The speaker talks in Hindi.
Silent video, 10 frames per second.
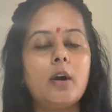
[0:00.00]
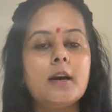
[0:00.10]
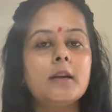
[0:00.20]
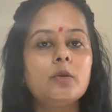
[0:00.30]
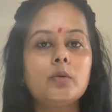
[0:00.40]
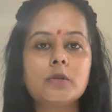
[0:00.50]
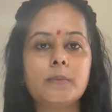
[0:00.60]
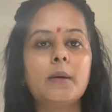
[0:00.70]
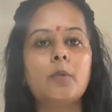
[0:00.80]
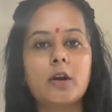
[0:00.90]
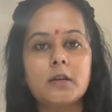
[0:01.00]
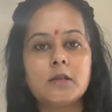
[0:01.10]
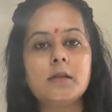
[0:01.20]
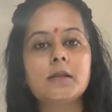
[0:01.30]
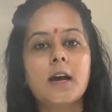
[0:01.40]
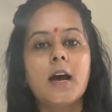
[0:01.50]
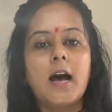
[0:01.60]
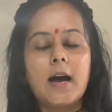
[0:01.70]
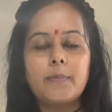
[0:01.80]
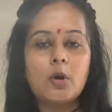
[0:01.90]
ऑयल के थ्रू उसमें ब्लॉकेजेस
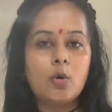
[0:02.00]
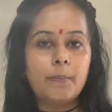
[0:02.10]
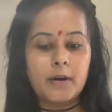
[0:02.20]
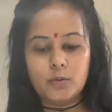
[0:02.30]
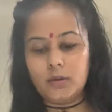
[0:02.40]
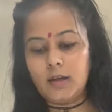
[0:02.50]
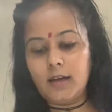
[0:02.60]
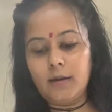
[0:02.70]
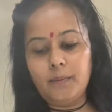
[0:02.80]
आपके ओपन होते हैं